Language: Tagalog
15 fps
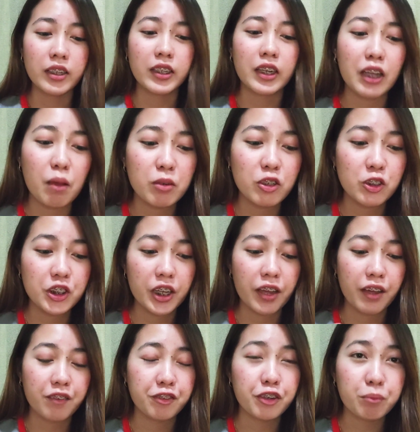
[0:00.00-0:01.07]
Ginagamit ko siya
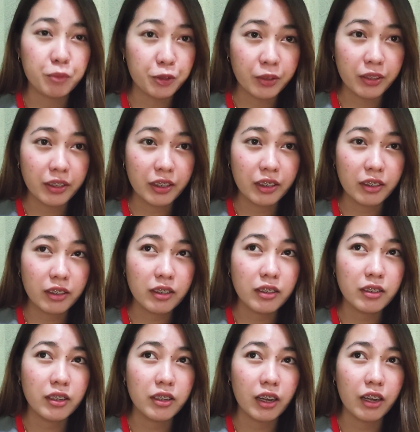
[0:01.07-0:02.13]
every morning,
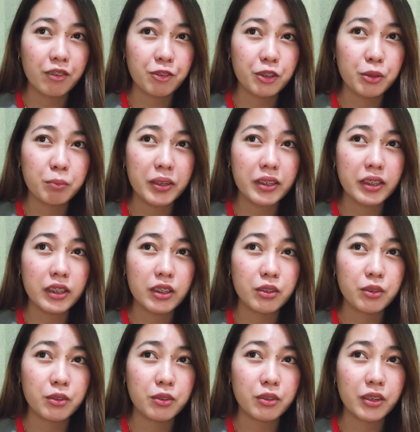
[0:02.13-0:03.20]
after
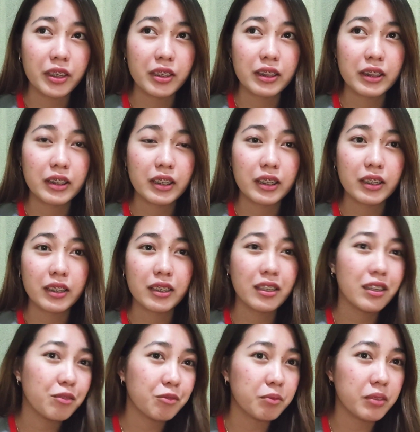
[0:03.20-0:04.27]
maligo, and then
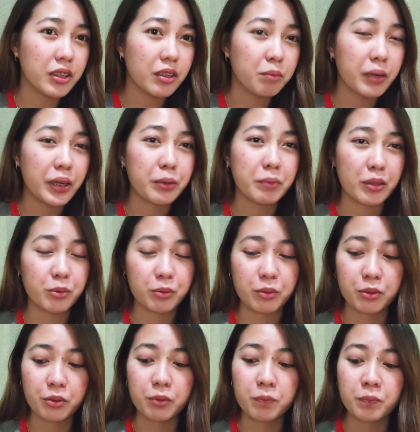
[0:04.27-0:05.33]
evening bago
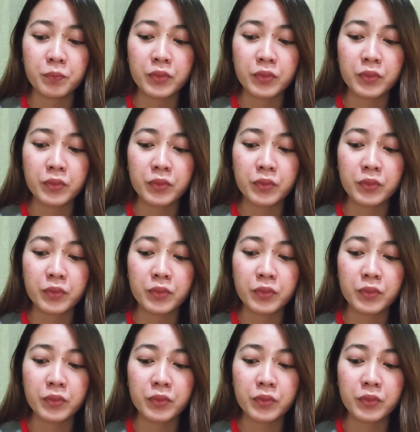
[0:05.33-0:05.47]
matulog.